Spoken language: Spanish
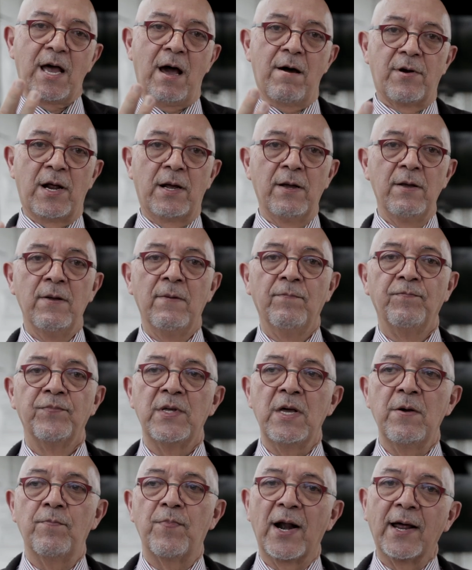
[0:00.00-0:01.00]
se abra
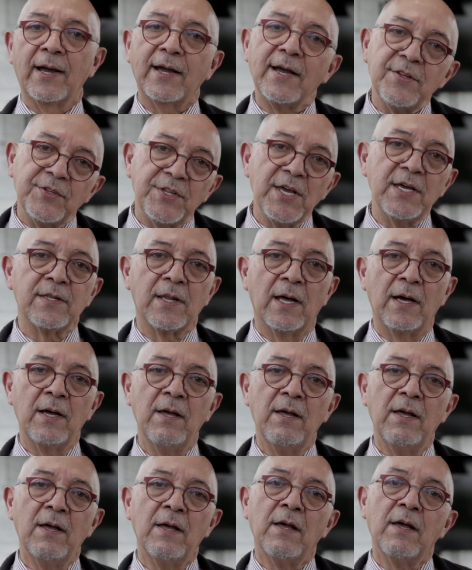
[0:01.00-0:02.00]
y para que entienda
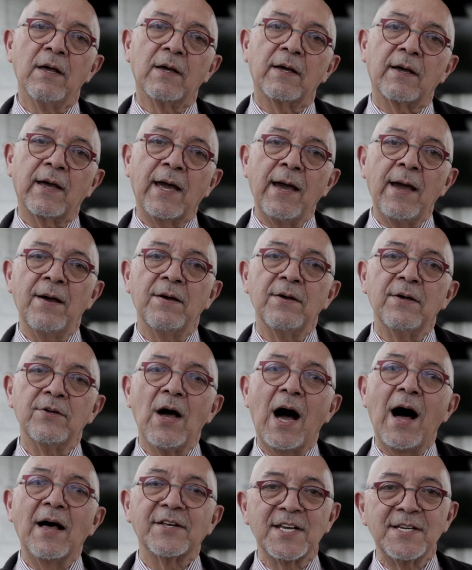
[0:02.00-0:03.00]
que
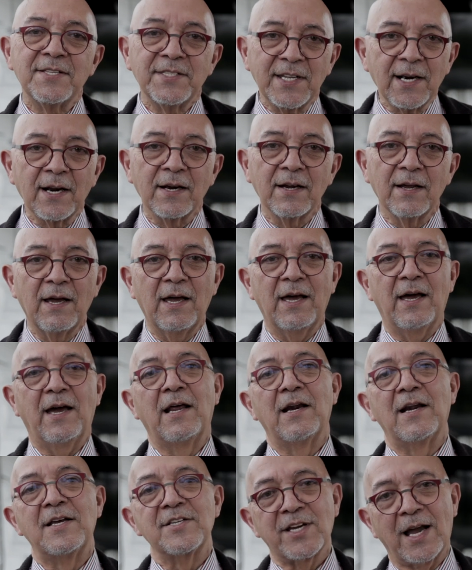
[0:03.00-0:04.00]
ascender
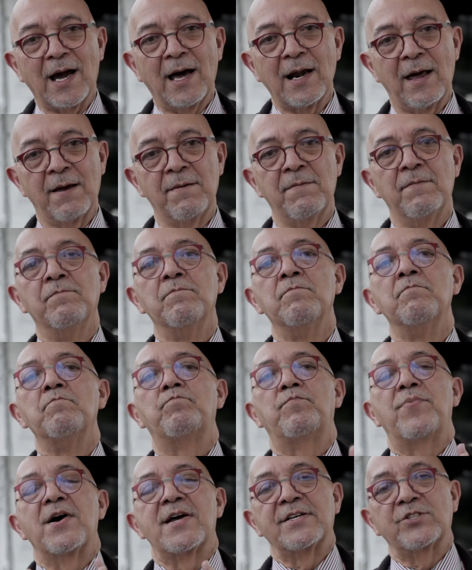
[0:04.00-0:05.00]
en la escala
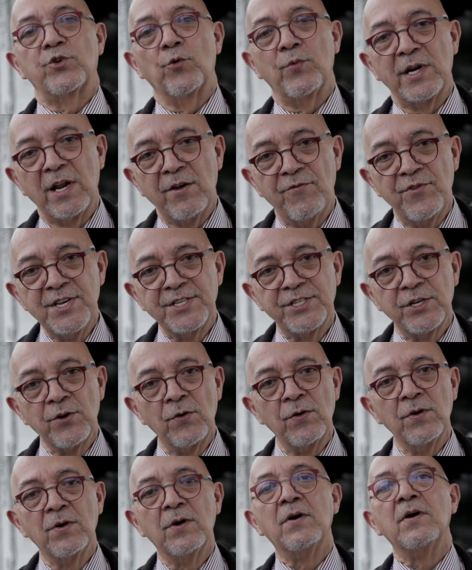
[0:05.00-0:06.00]
para su
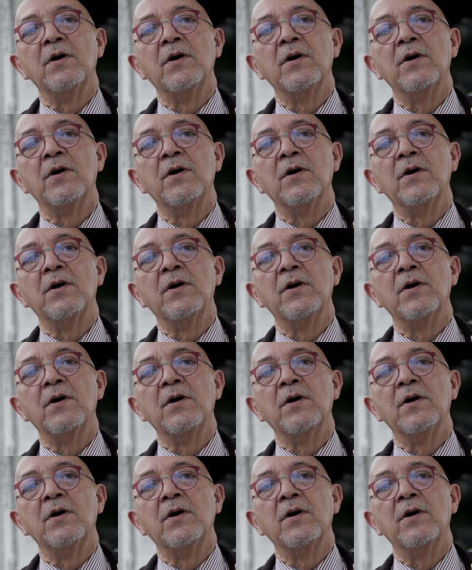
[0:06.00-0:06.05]
beneficio